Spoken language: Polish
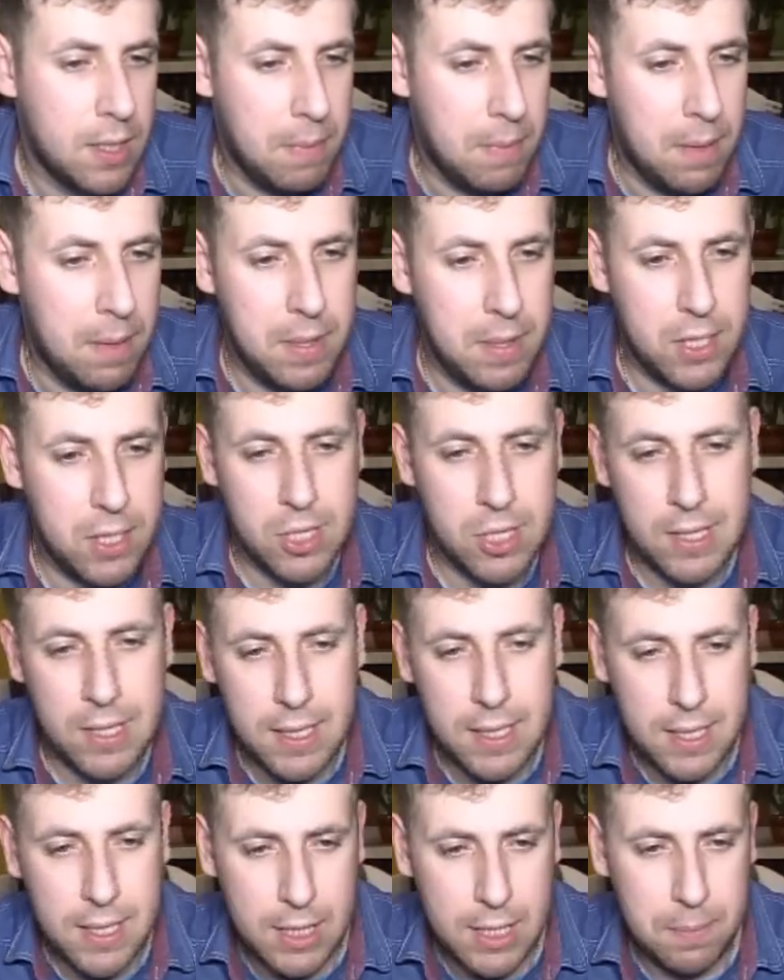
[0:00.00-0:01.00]
Mamy
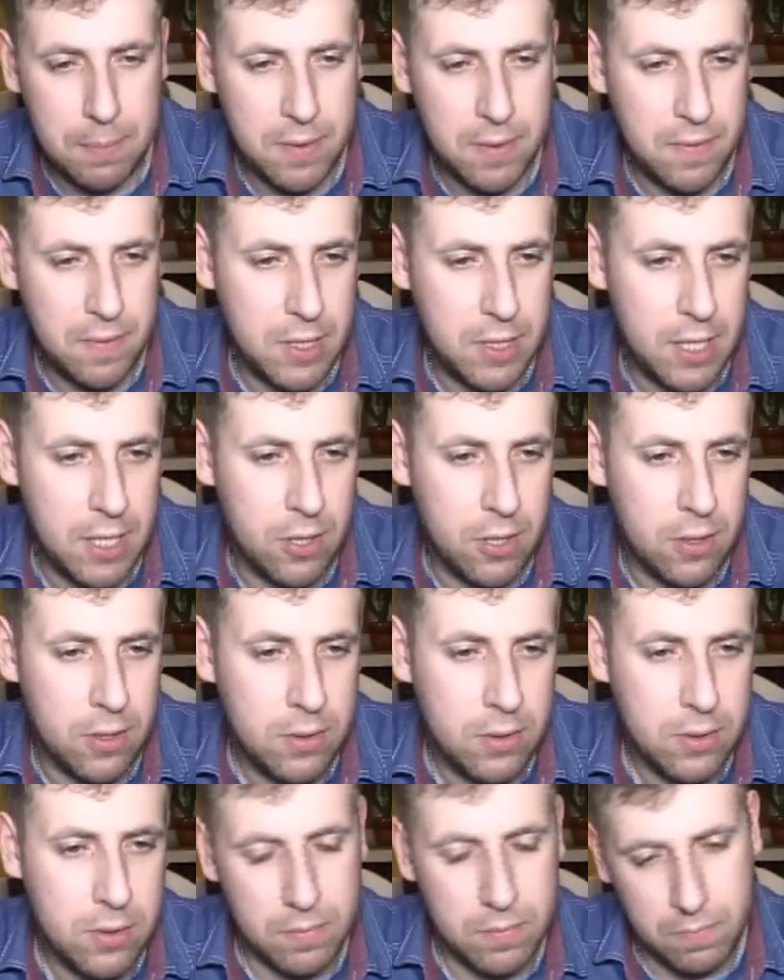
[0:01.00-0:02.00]
cztery klipy
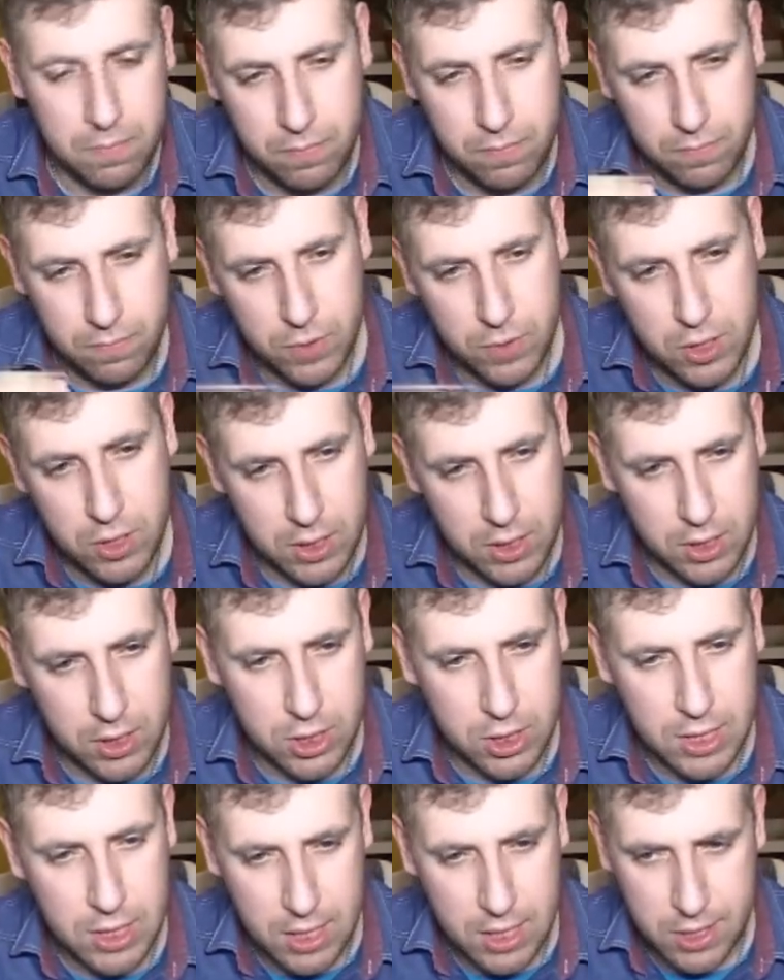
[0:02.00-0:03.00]
wideo, czyli
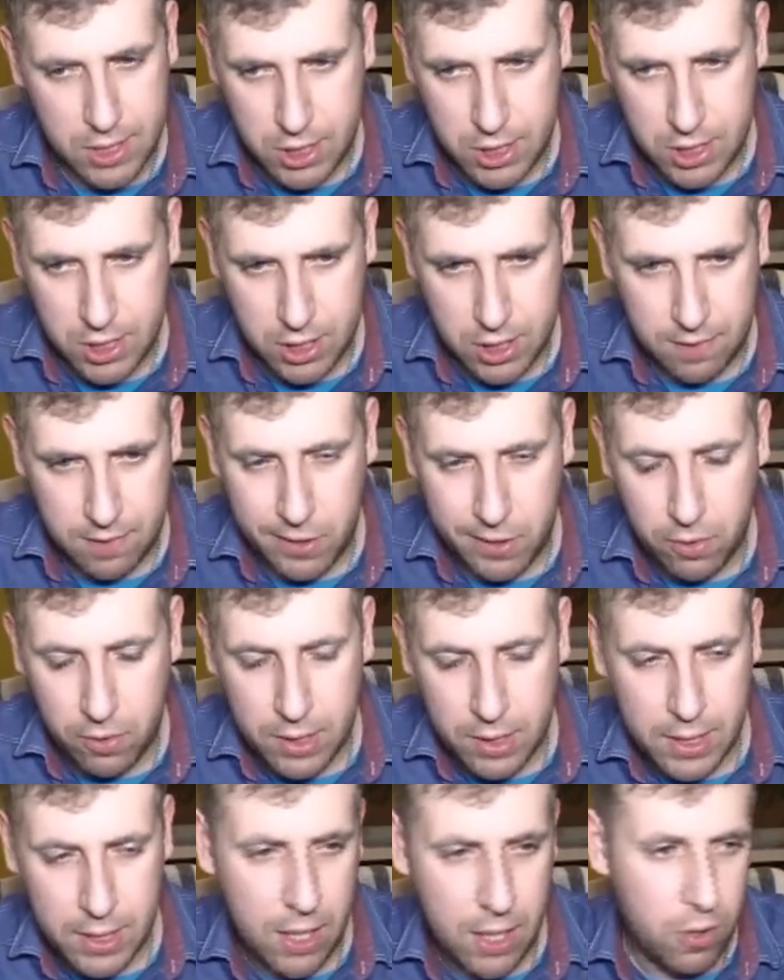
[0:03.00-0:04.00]
cztery ścieżki wideo
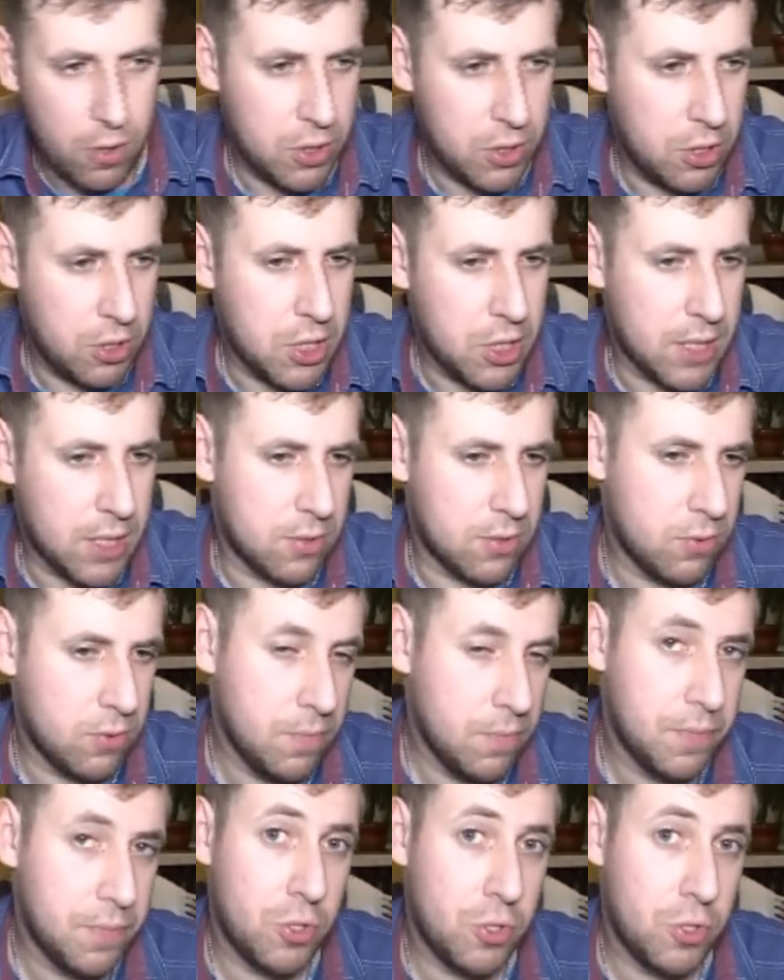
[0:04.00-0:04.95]
na osi czasu.